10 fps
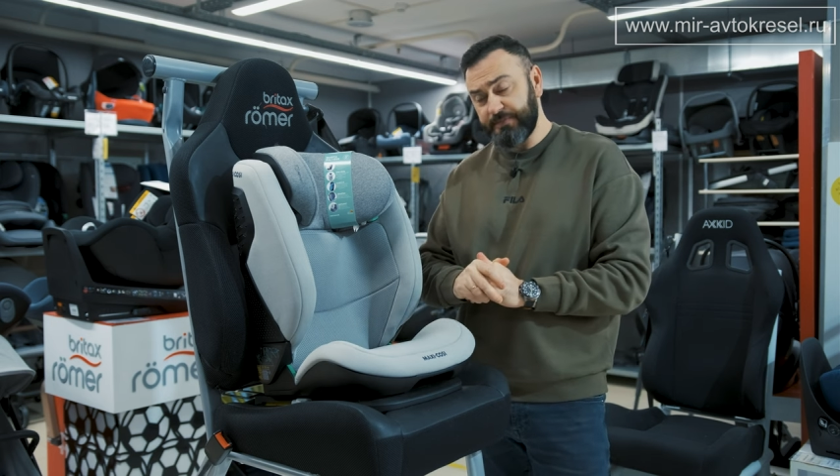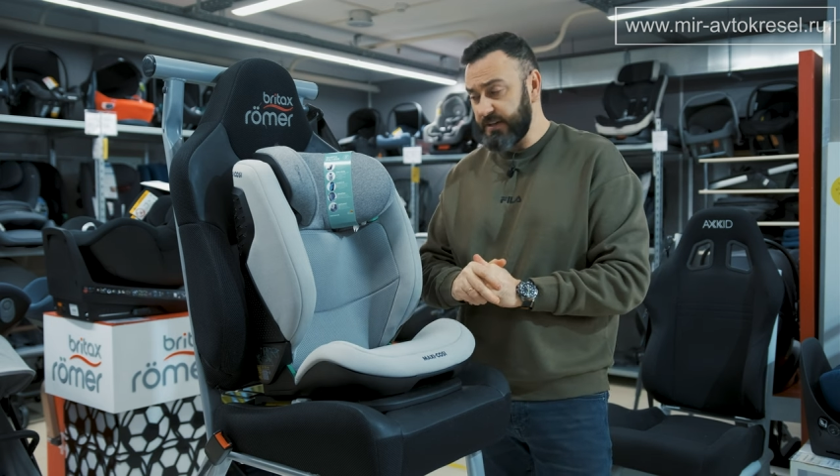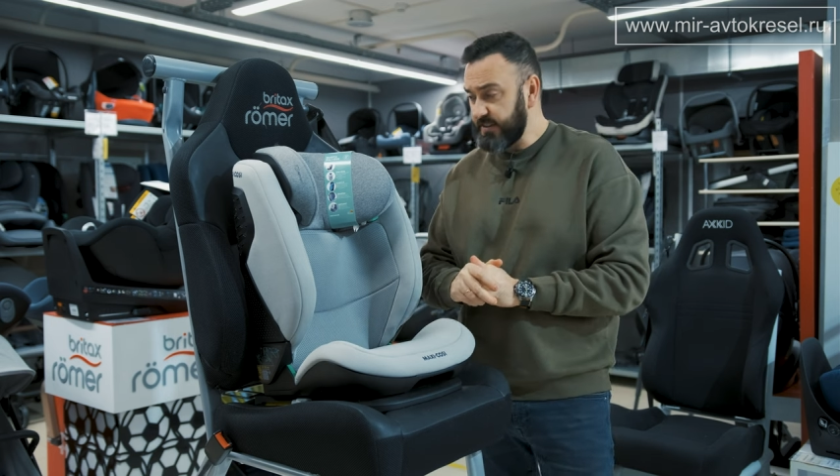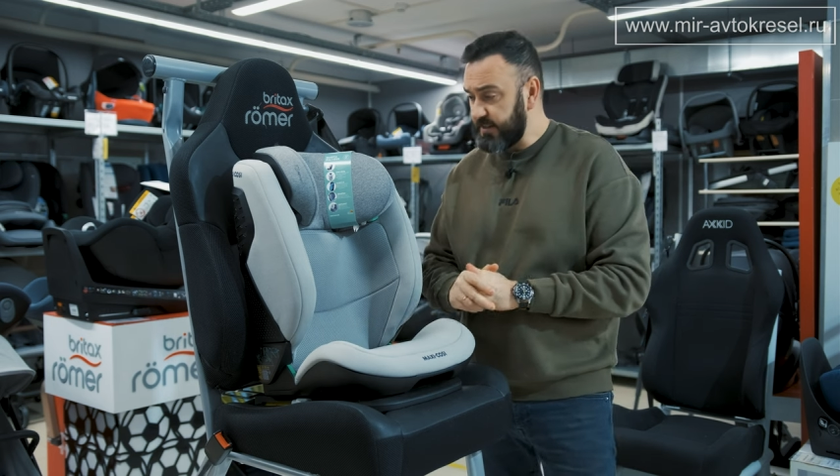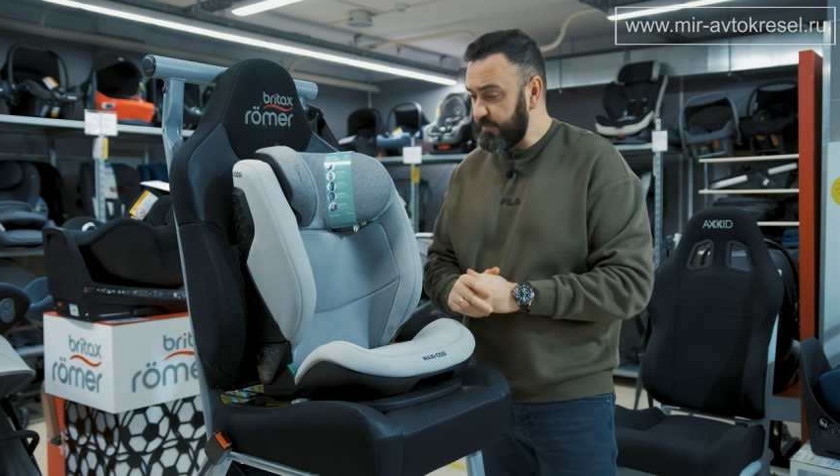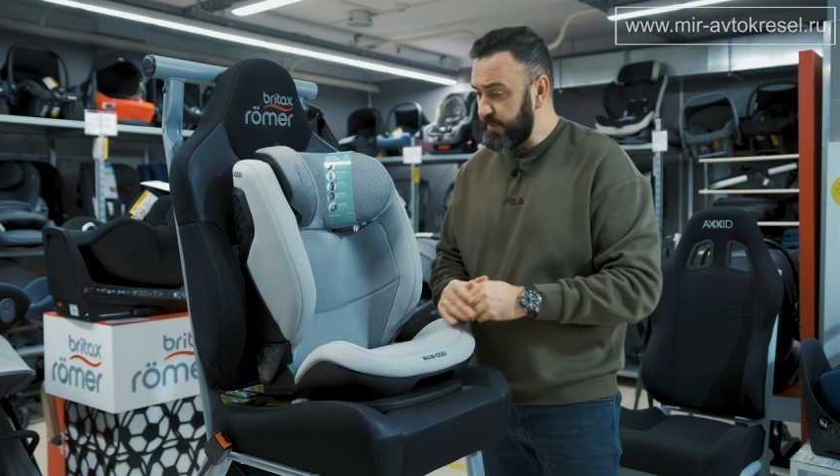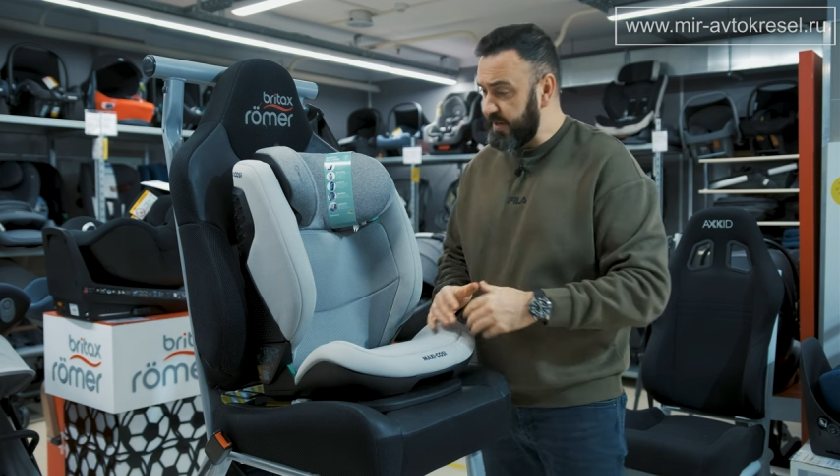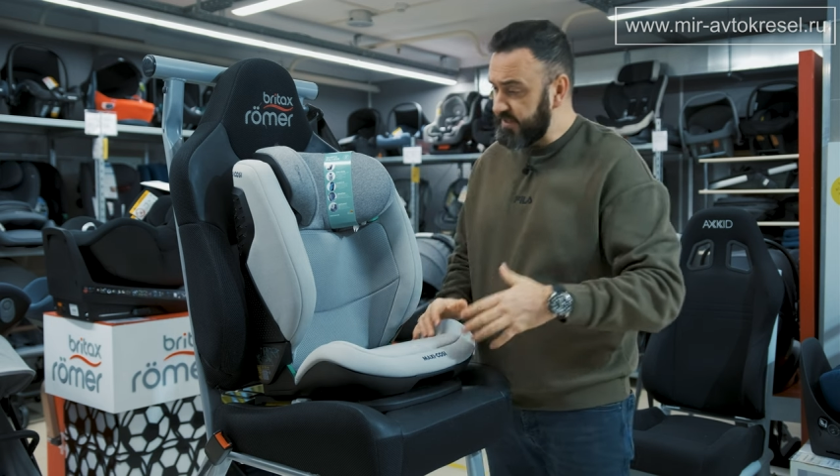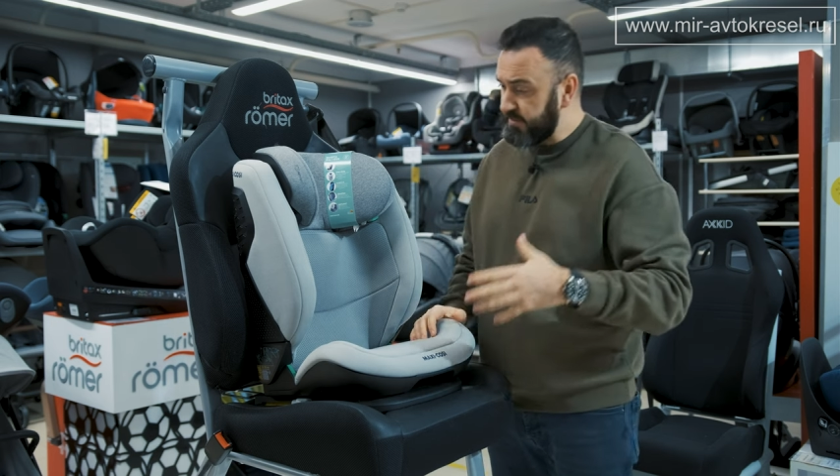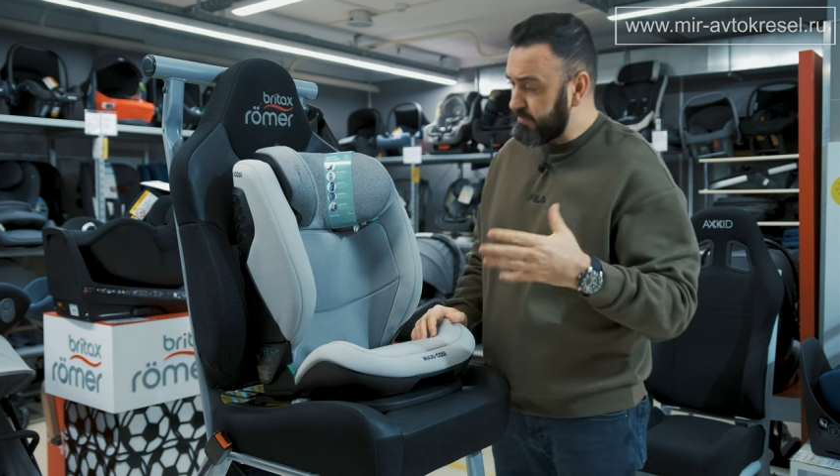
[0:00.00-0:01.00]
от
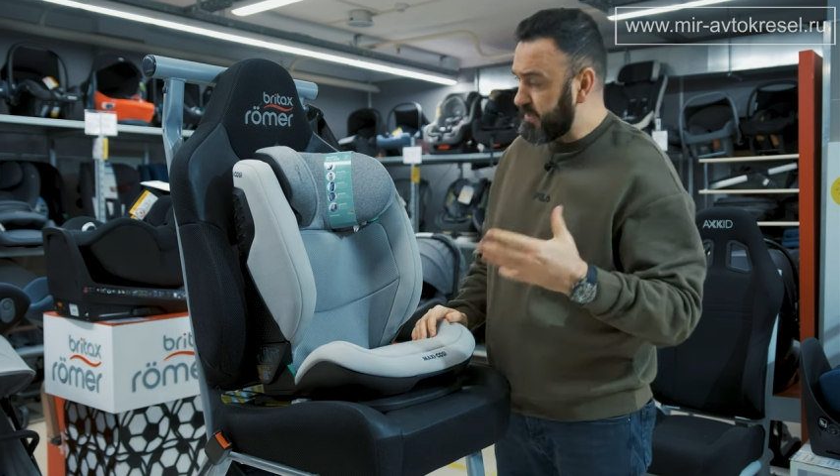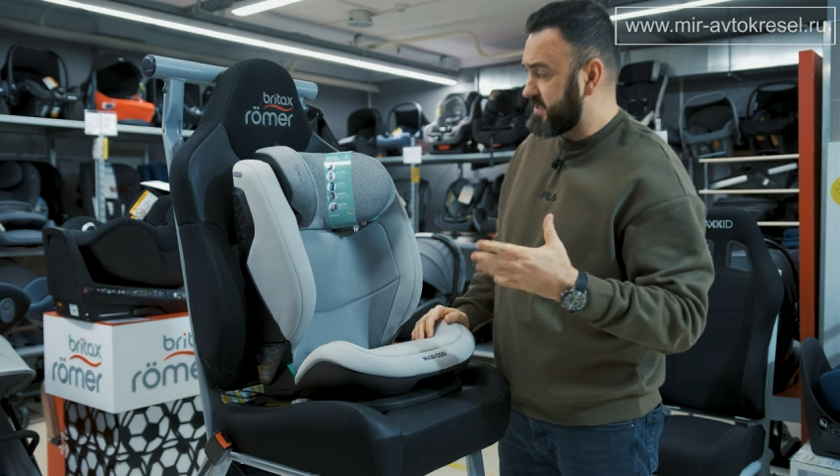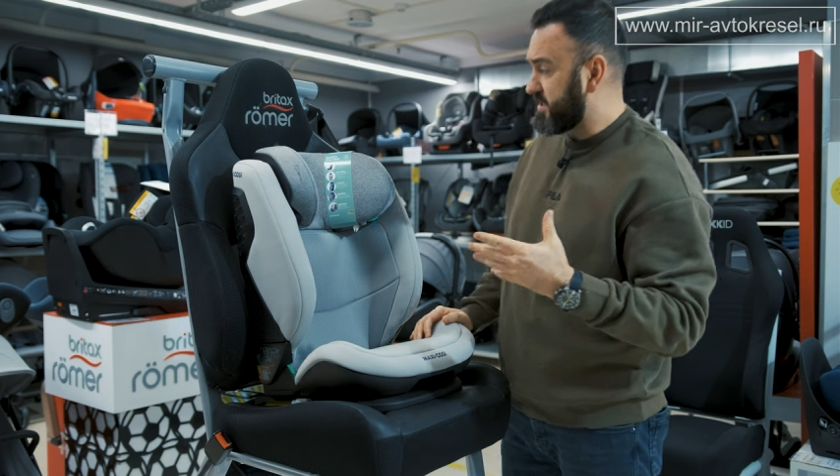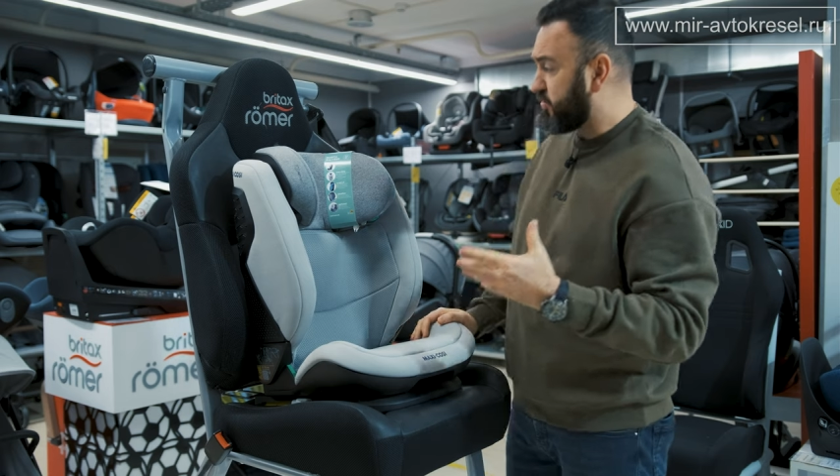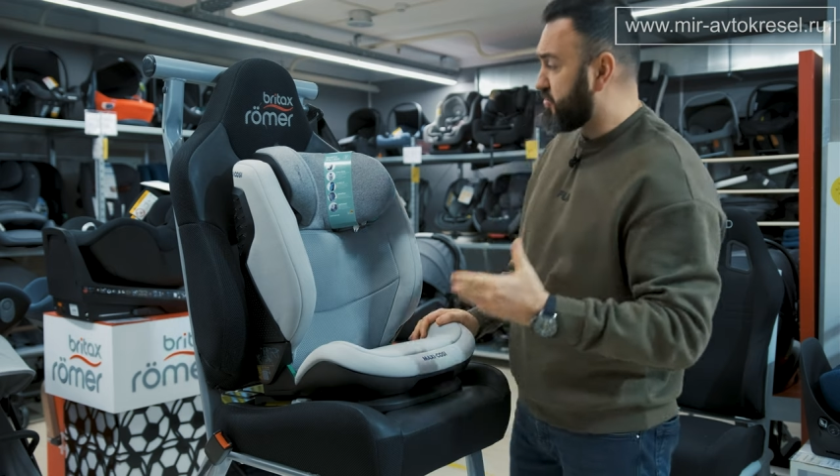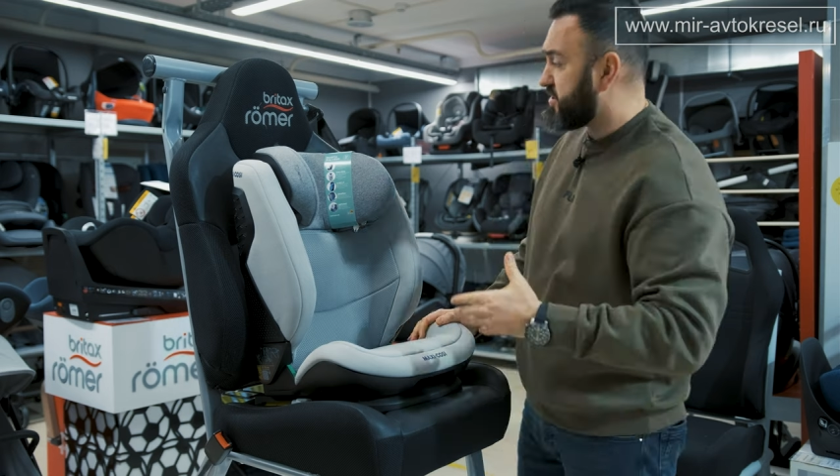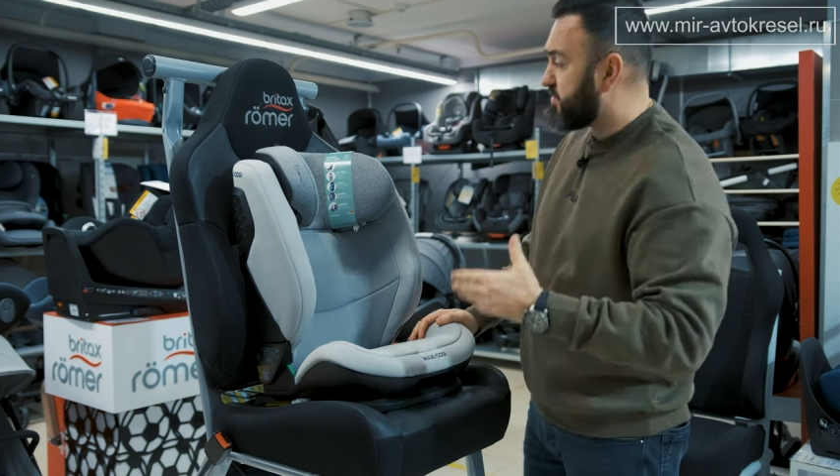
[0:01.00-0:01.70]
компании Maxicozy.